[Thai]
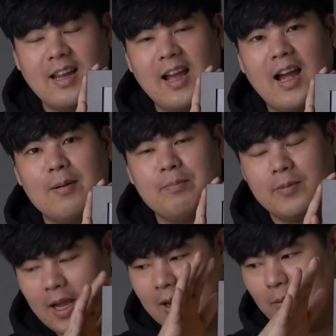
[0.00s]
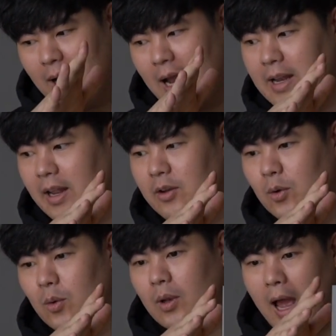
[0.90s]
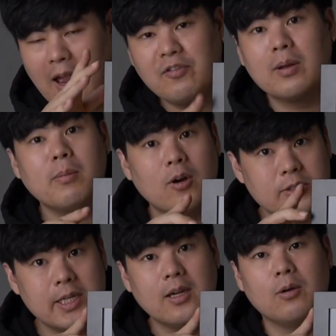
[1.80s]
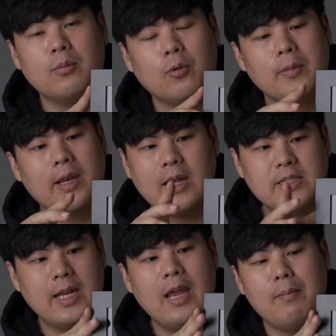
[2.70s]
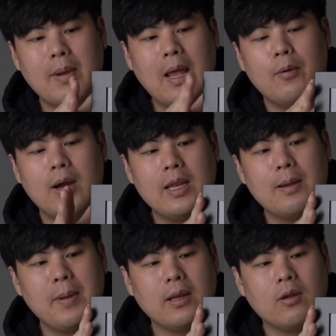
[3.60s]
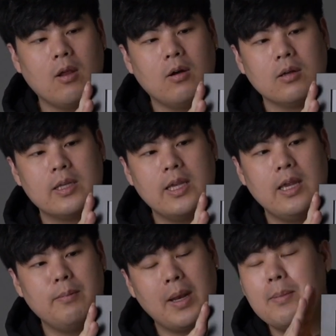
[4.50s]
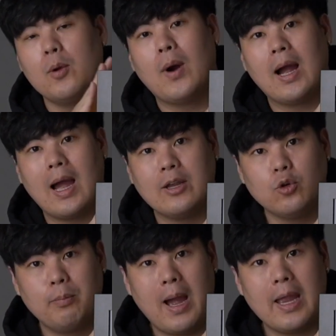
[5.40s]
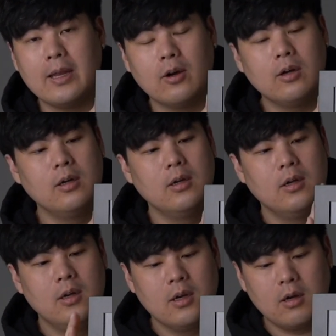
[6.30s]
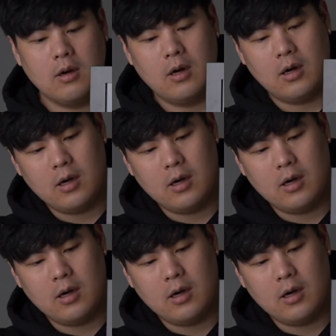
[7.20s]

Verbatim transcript: นะครับ ถ้าเกิดว่าใครได้ดูไลฟ์อันบ็อกซิ่งของผมเนี่ยน่าจะได้เห็นไปแล้วว่าอันนี้เป็นกล่องที่ไม่ได้มีวางขายทั่วไปเนาะ ก็